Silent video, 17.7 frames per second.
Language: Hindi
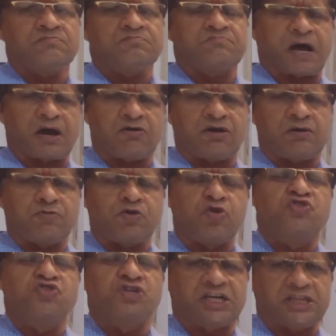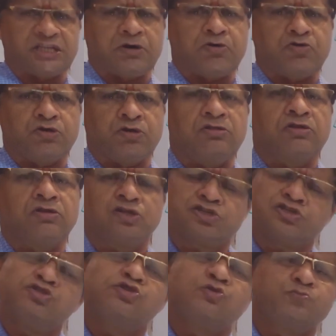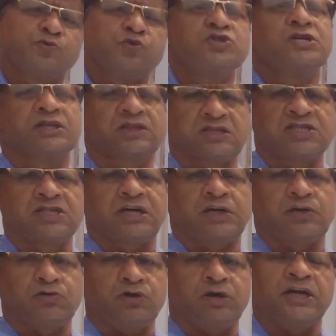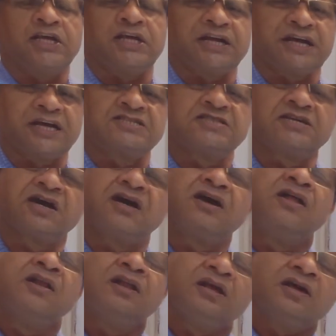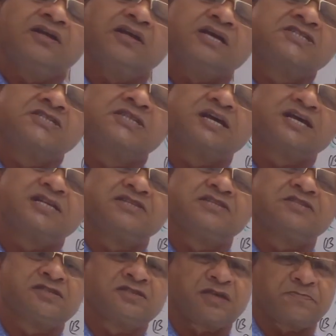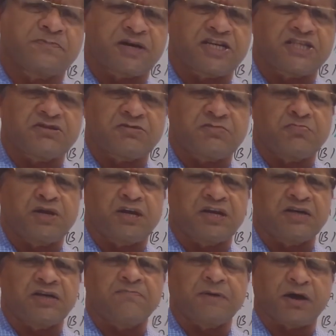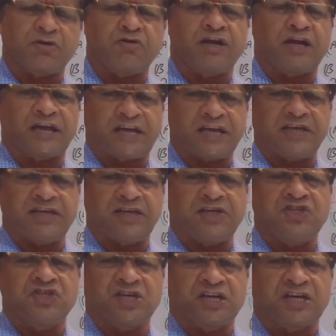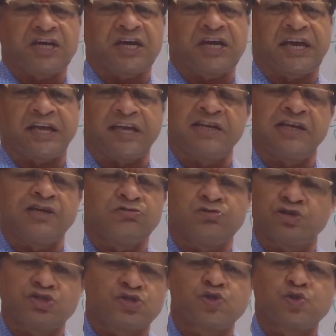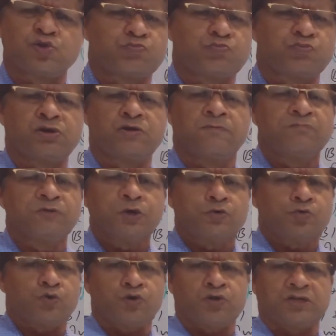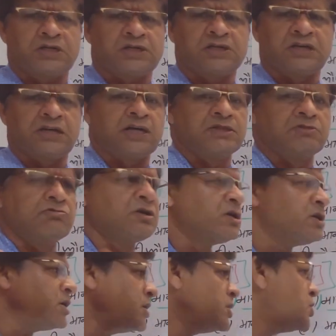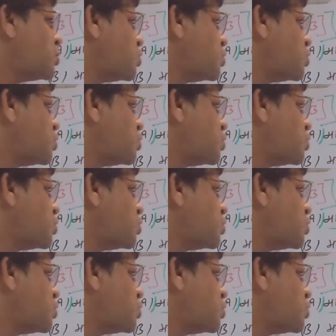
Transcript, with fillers: पावर बहुत ज़्यादा होगी तो निश्चित रूप में वो शक्तिशाली होगा और एक ऐसा राष्ट्र राज्य जिसके पास में मिलिट्री पावर है ही नहीं सेना है ही नहीं तो निश्चित रूप में वो इतना ताकतवर नहीं